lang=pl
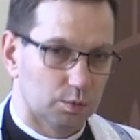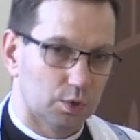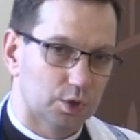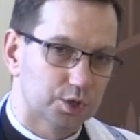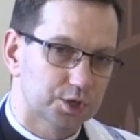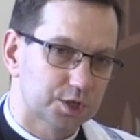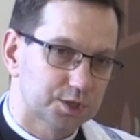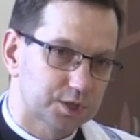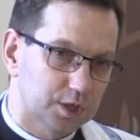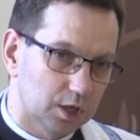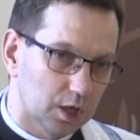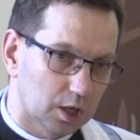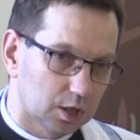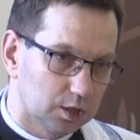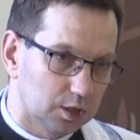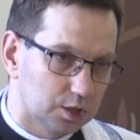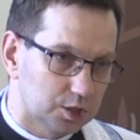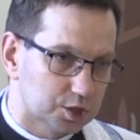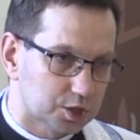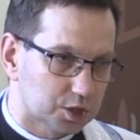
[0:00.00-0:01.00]
może za
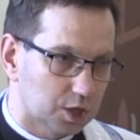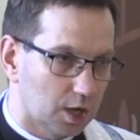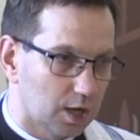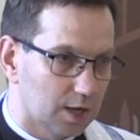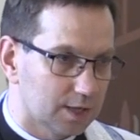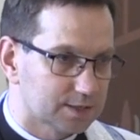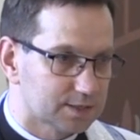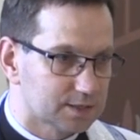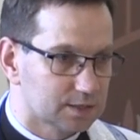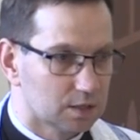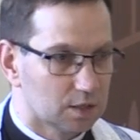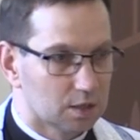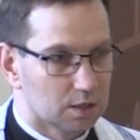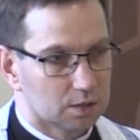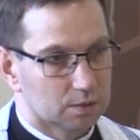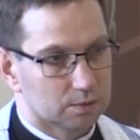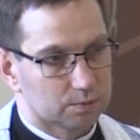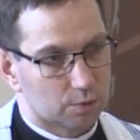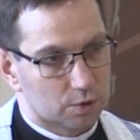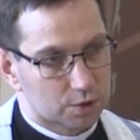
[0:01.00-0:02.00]
jakiś czas,
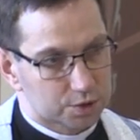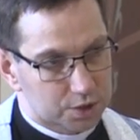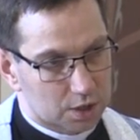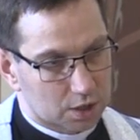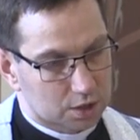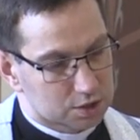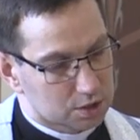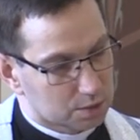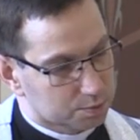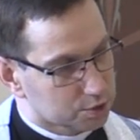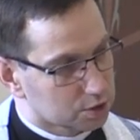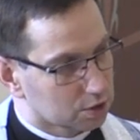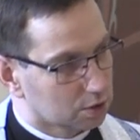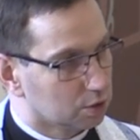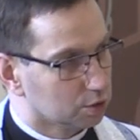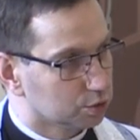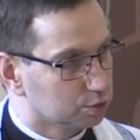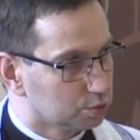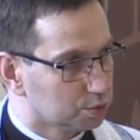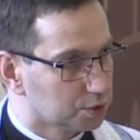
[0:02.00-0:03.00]
może jak się
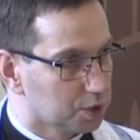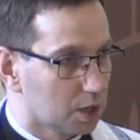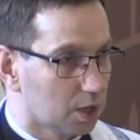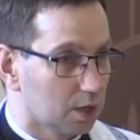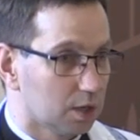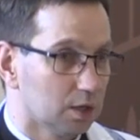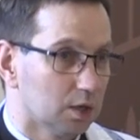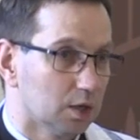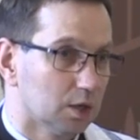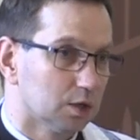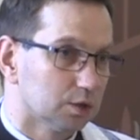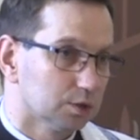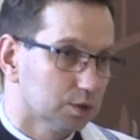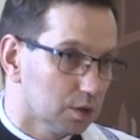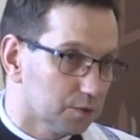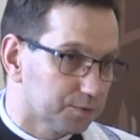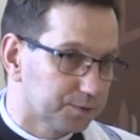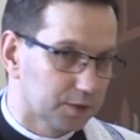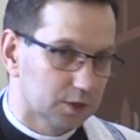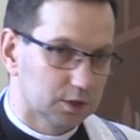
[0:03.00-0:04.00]
przygotuję,
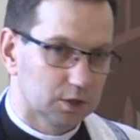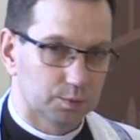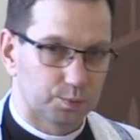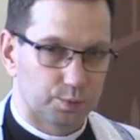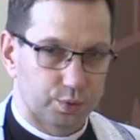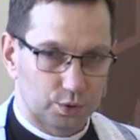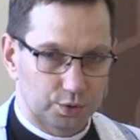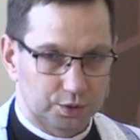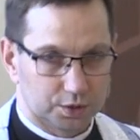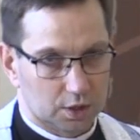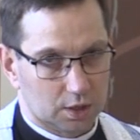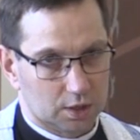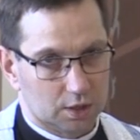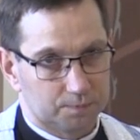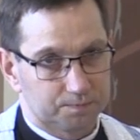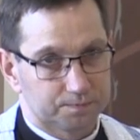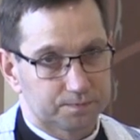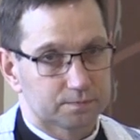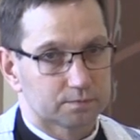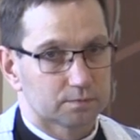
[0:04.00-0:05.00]
to wtedy pójdę.